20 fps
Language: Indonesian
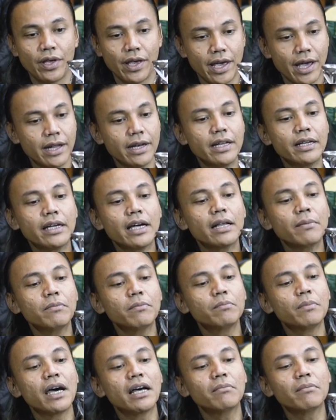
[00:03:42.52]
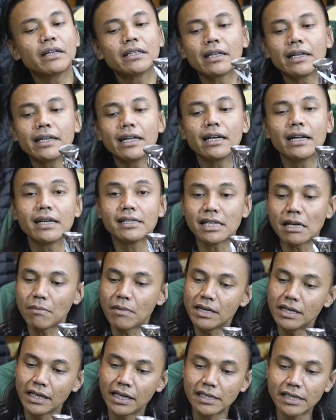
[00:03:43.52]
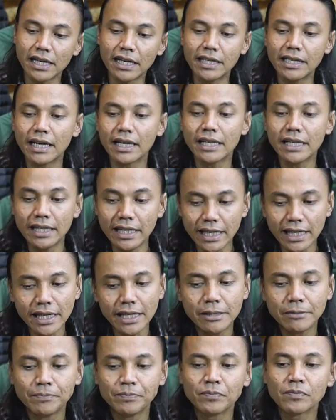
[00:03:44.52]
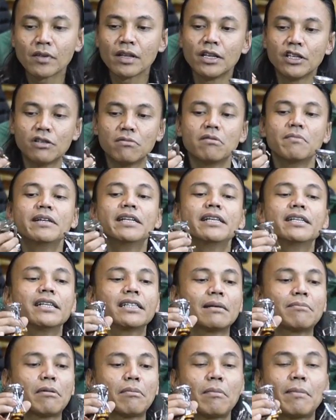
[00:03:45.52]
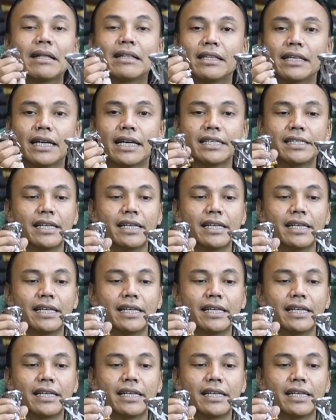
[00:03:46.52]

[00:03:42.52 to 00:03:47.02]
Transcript: ya dengan bahan material yang sama dengan seri yang ini Cuma bedanya tanpa pemantik